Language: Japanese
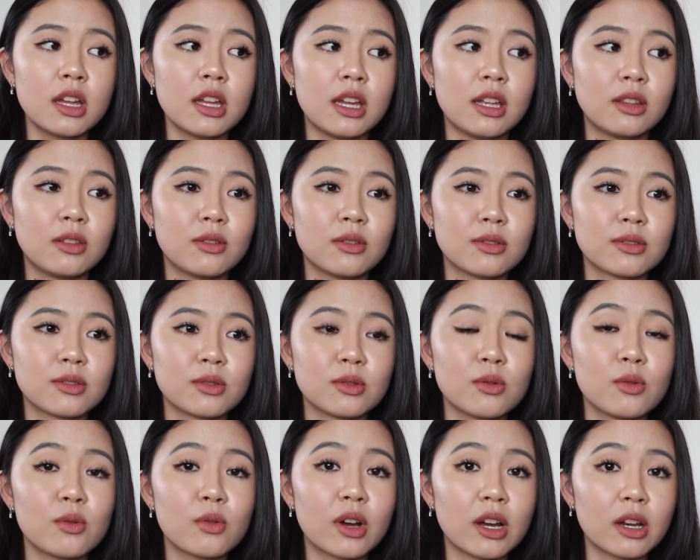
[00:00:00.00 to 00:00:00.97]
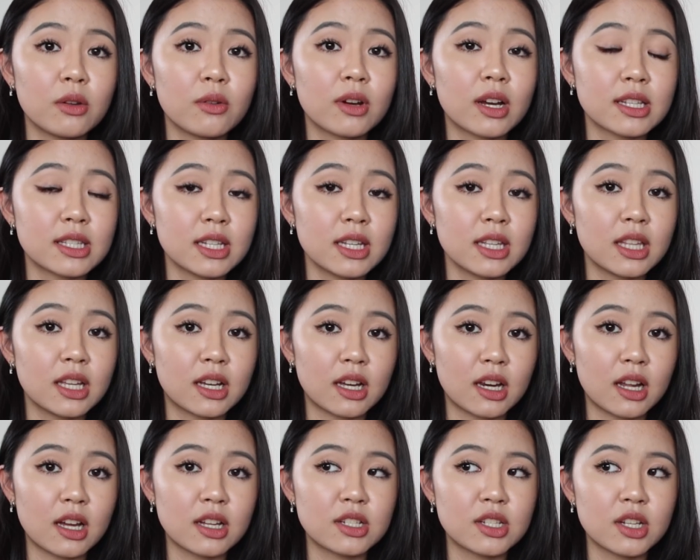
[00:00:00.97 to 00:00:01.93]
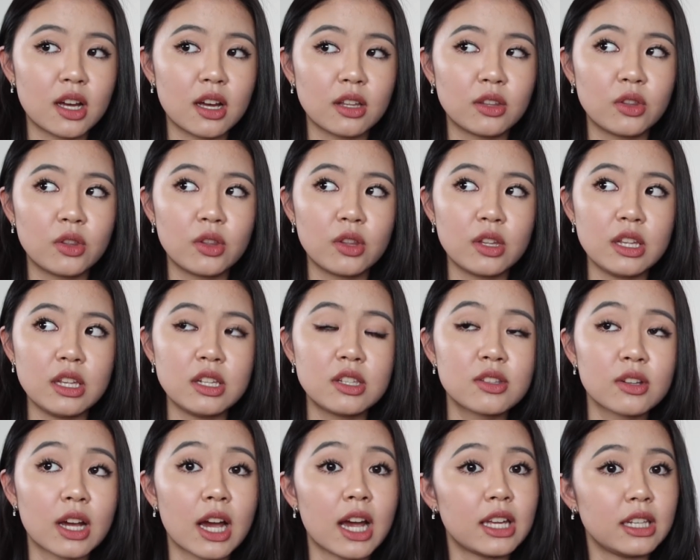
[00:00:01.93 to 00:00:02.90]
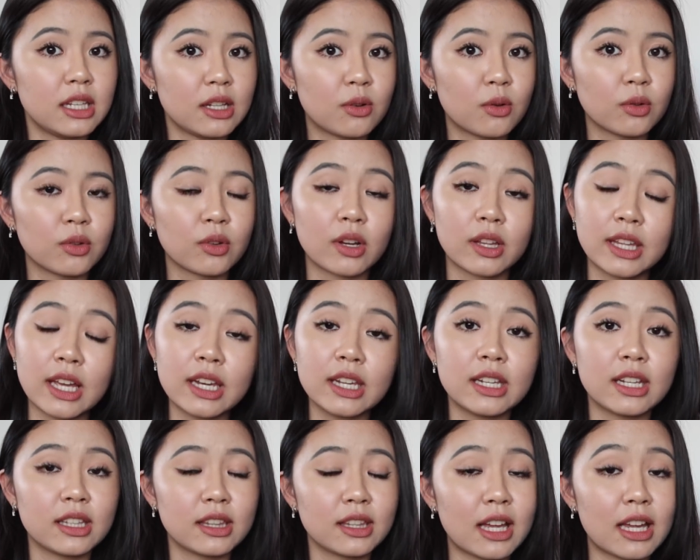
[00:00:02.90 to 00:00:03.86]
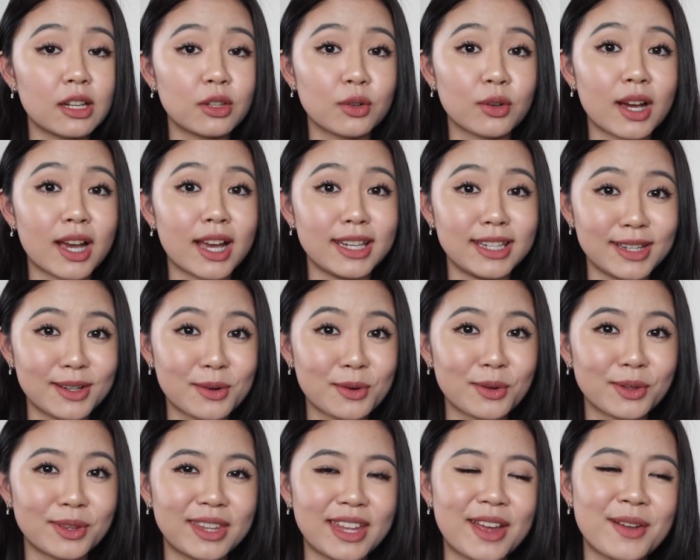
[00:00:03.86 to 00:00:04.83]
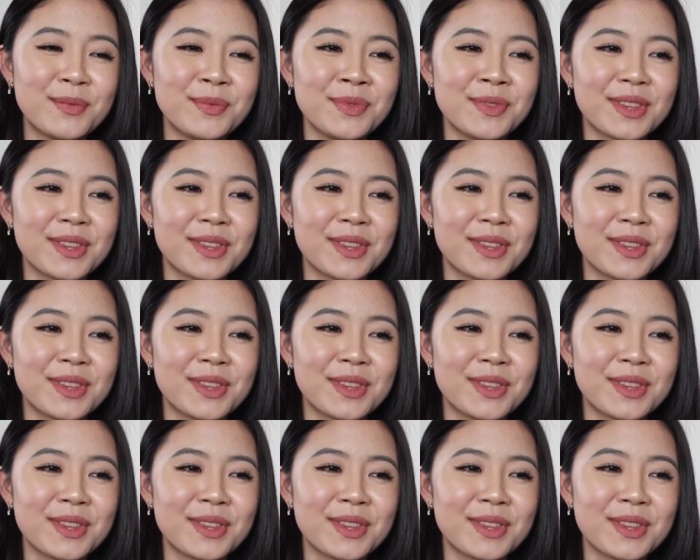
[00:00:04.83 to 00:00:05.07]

えーと、とそのお金を稼いでからじゃあいつ買いに行こうとか誰に誰と買いに行こうって